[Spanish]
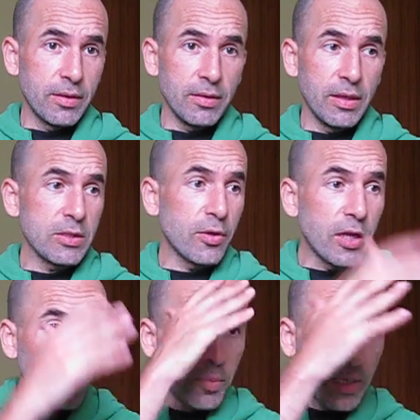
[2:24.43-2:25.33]
eso
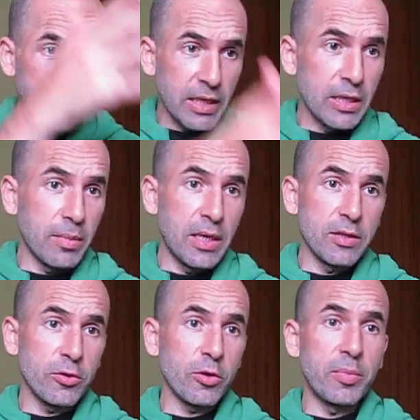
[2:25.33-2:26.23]
de comerte
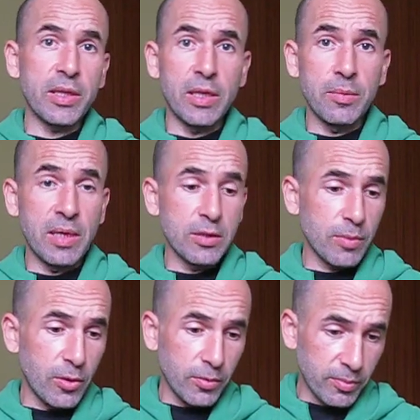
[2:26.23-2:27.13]
animales o no comerte animales
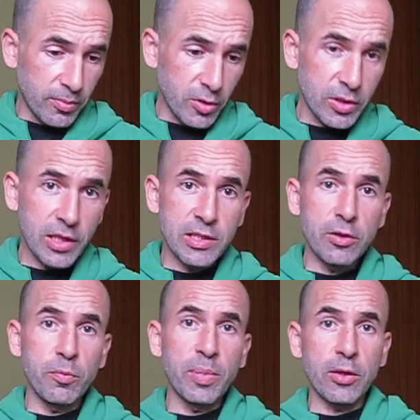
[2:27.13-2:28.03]
cuando los tienes en
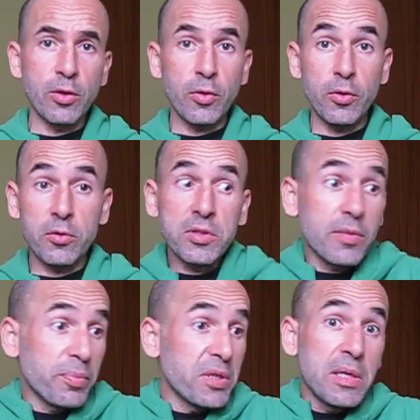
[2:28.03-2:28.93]
tu plato todos los días?
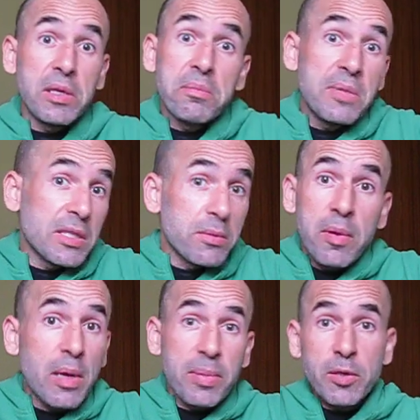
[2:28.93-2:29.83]
Pues ni, se me
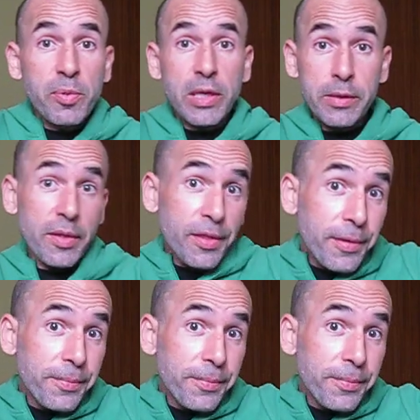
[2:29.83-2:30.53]
había pasado por la cabeza.